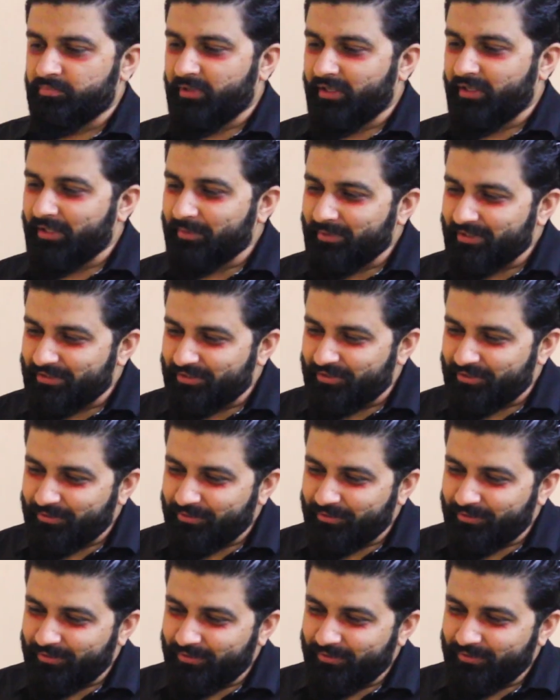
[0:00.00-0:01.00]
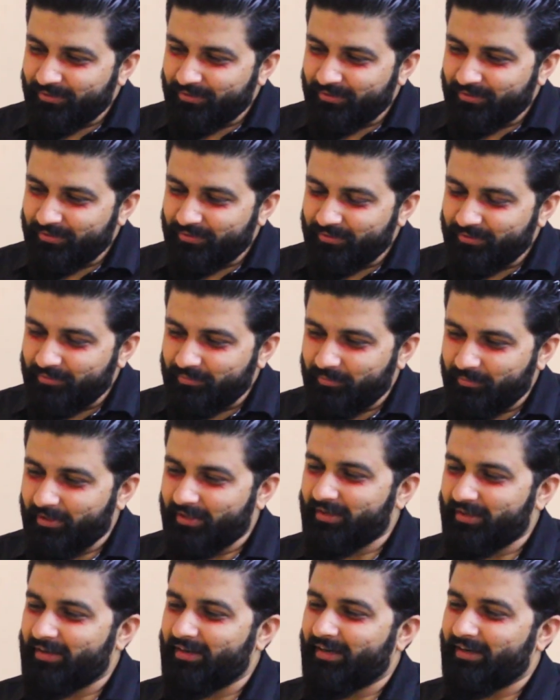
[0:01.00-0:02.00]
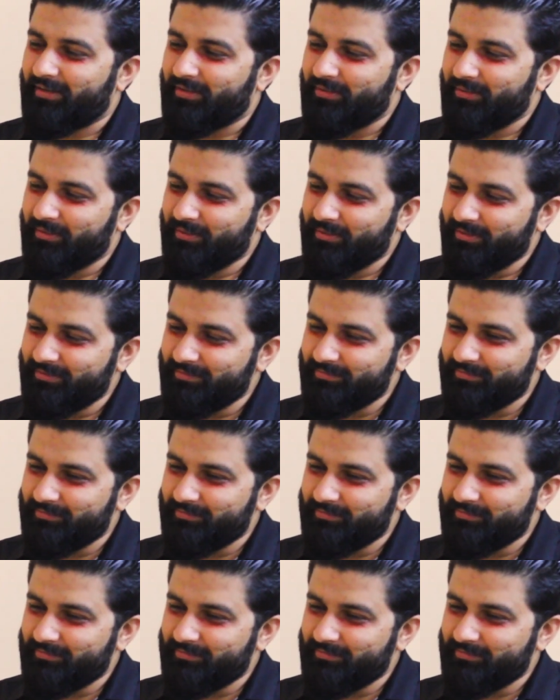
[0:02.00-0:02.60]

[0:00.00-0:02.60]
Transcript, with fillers: मेरे बच्चों मेरे डालो